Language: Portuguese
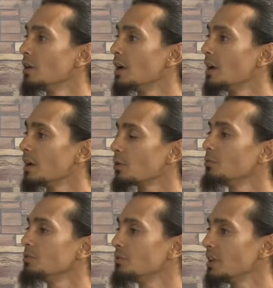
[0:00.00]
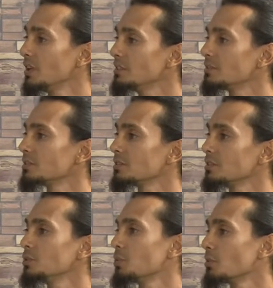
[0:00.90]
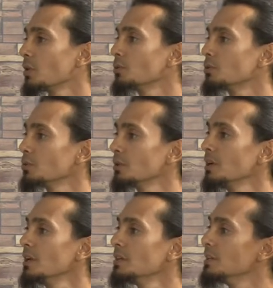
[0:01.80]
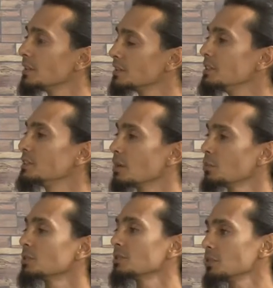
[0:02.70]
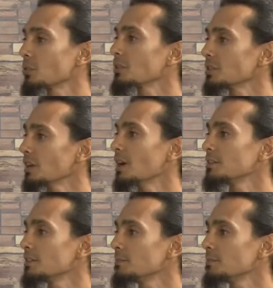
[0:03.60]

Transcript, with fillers: é, convivências assim de permacultura e a gente acabou trazendo para nossa casa.